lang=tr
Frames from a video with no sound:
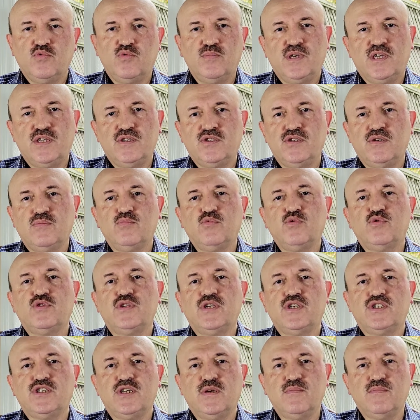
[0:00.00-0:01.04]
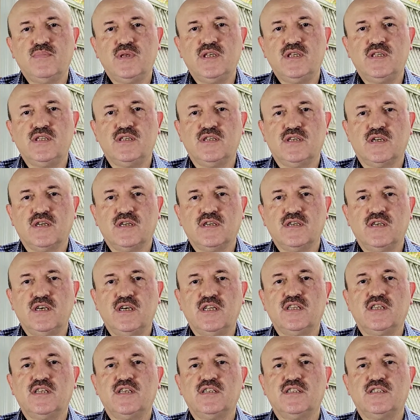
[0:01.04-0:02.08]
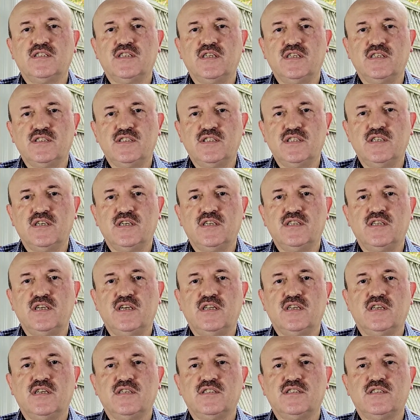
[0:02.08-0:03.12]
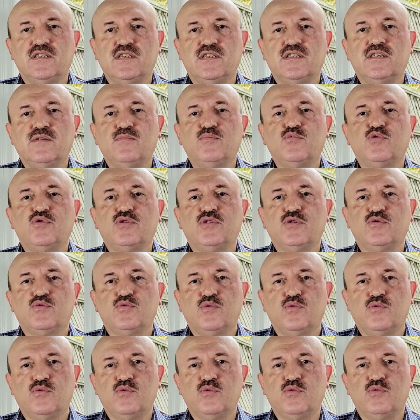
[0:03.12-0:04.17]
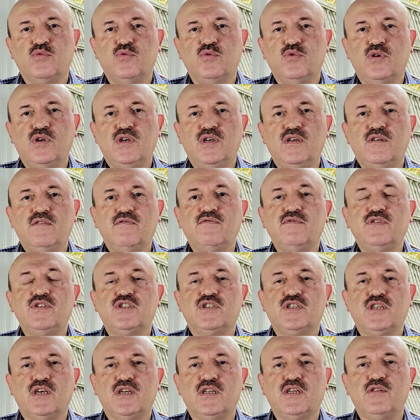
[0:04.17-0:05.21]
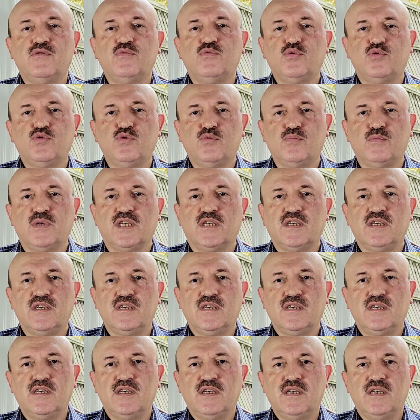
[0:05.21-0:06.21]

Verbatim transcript: Bu bence muhteşem bir idrak. Herkesten ziyade nasihata muhtaç olduğunu vicdanen düşünmek.